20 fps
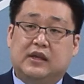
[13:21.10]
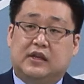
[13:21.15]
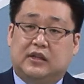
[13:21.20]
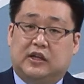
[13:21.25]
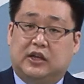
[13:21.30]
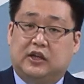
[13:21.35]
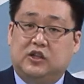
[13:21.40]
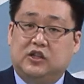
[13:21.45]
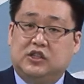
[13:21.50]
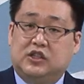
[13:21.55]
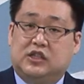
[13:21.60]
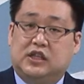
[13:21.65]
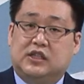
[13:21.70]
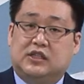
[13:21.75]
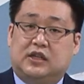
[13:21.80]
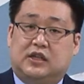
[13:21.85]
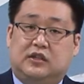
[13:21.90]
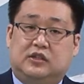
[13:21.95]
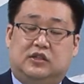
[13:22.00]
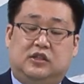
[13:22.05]
당연히
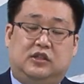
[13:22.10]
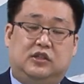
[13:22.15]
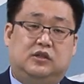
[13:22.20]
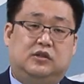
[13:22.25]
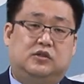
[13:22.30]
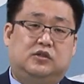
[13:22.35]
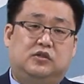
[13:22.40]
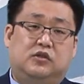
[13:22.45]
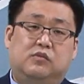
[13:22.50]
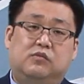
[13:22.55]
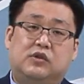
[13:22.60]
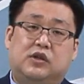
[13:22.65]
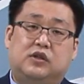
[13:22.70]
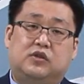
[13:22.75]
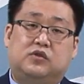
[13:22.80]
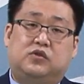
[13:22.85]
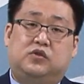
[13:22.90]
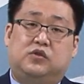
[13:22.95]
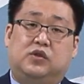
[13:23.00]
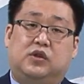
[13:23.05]
제사를 드리는 것은
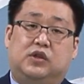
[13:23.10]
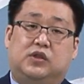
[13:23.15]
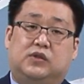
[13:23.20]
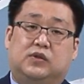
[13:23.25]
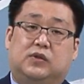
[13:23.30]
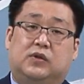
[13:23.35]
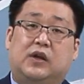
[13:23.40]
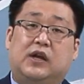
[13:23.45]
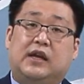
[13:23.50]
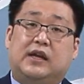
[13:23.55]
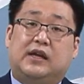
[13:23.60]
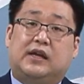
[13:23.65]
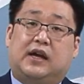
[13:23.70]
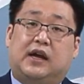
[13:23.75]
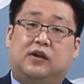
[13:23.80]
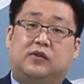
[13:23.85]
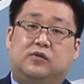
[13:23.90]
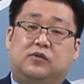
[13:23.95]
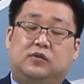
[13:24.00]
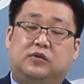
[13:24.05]
너무나도 중요했죠.
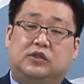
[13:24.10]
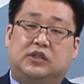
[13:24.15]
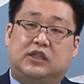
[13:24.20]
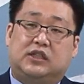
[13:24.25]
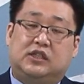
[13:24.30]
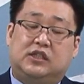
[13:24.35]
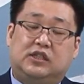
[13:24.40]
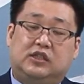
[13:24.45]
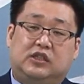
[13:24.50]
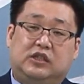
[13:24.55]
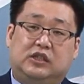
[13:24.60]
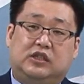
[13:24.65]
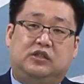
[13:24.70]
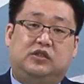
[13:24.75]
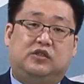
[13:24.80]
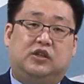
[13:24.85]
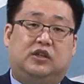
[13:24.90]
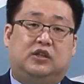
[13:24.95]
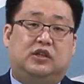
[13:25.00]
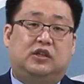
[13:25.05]
하루 자신이 지은
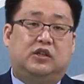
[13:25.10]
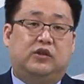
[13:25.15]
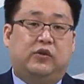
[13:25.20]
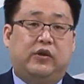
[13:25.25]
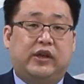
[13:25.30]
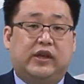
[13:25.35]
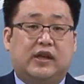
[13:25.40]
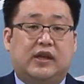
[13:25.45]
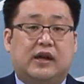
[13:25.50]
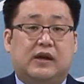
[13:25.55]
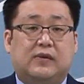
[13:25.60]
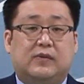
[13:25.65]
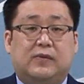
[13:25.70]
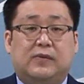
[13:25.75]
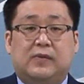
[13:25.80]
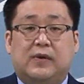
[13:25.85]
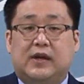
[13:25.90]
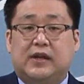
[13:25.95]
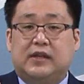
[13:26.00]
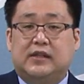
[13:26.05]
죄를
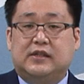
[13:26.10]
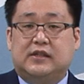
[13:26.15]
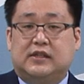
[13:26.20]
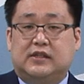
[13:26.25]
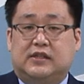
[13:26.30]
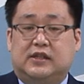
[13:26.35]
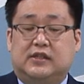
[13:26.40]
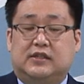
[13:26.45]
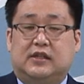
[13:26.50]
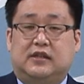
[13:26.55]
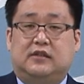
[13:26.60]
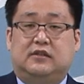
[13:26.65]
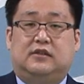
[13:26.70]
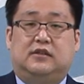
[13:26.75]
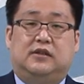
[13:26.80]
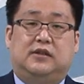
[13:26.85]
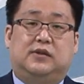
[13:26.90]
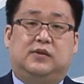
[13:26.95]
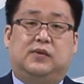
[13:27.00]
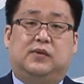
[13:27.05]
회개하고 하나님께 제사를
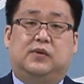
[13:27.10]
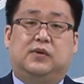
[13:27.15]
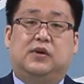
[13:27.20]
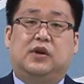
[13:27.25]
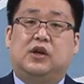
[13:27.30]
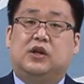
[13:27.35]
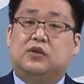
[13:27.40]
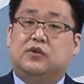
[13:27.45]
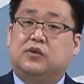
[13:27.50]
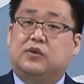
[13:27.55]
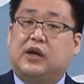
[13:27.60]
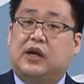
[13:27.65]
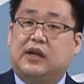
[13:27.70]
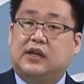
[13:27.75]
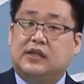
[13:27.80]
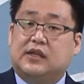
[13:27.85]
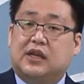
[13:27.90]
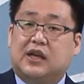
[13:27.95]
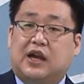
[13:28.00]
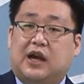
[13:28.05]
드리고 또는
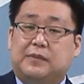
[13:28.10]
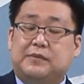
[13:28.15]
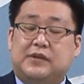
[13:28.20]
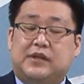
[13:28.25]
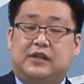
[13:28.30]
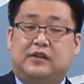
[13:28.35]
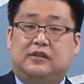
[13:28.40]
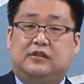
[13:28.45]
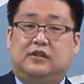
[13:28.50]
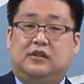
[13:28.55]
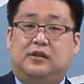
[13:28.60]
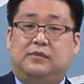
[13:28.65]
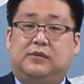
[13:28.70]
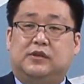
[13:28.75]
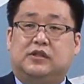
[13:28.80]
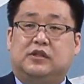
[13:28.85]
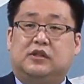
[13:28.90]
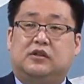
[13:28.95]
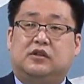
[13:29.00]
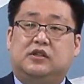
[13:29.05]
하나님께 감사를
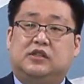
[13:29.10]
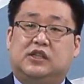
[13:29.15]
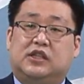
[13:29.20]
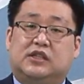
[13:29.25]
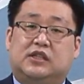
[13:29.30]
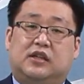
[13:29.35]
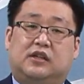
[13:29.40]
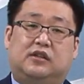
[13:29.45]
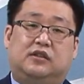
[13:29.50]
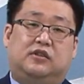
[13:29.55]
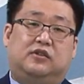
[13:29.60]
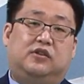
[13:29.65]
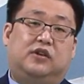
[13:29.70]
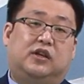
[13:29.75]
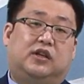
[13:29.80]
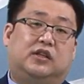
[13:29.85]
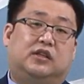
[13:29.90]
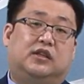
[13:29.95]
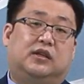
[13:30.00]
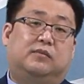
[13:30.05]
드리면서 그 제사를 드려야
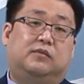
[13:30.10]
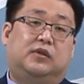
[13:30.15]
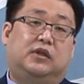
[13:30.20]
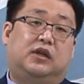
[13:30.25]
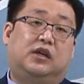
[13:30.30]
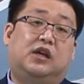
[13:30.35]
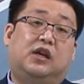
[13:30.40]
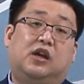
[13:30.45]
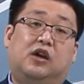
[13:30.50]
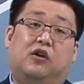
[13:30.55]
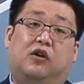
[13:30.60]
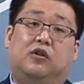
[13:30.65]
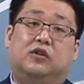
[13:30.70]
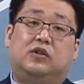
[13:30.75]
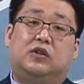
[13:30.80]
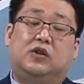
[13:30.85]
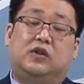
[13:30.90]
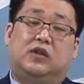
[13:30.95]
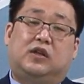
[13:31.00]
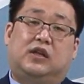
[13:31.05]
했기 때문에
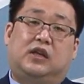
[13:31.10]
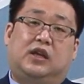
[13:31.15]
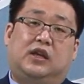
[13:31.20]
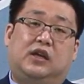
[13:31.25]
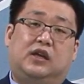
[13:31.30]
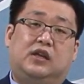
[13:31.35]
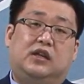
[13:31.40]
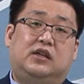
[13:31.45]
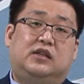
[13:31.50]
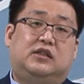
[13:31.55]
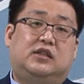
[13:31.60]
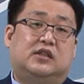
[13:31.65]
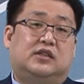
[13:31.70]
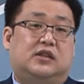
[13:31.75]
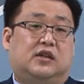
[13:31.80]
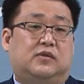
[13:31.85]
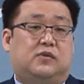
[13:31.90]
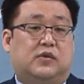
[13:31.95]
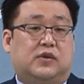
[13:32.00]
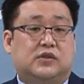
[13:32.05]
어떻게 이
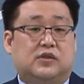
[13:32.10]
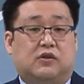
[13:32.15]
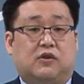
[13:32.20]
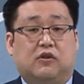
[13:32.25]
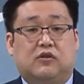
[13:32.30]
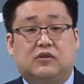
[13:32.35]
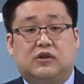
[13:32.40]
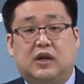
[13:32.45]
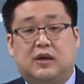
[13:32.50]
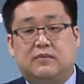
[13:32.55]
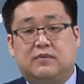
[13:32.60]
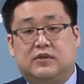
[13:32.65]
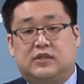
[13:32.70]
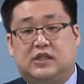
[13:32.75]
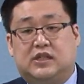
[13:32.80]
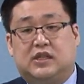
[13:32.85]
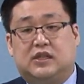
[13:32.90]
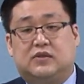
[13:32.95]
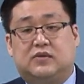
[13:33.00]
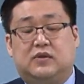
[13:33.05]
제사를 통해서 거룩함을
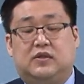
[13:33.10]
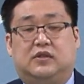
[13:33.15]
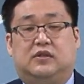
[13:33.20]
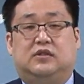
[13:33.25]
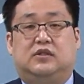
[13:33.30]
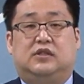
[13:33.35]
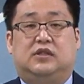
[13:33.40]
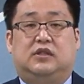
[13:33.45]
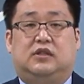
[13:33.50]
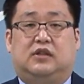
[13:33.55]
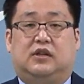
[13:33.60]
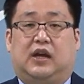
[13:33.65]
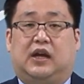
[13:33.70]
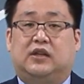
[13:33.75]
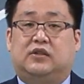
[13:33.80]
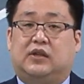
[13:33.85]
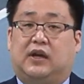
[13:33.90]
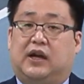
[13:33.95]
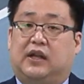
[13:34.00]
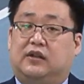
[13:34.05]
지킬 수 있는지를
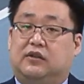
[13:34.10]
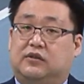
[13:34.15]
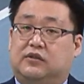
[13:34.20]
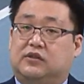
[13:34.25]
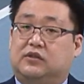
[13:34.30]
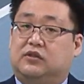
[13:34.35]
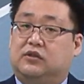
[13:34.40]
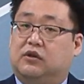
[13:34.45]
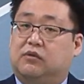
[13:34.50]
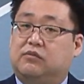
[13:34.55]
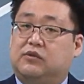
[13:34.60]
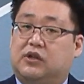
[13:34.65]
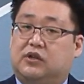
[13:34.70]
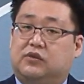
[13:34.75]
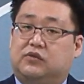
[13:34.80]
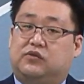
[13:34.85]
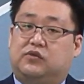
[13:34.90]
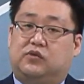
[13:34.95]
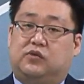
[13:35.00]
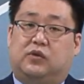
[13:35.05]
아는 것은
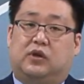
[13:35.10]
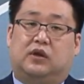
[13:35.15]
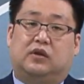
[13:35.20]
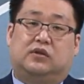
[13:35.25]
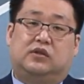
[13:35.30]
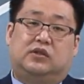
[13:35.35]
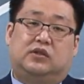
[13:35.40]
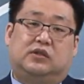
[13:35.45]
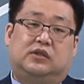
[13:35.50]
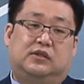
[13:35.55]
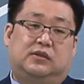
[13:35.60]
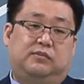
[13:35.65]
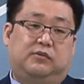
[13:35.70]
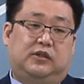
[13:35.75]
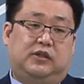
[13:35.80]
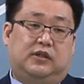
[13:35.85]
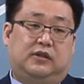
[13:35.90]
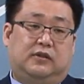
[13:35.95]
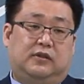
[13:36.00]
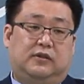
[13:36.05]
너무나도 중요한
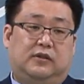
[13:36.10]
것이었습니다.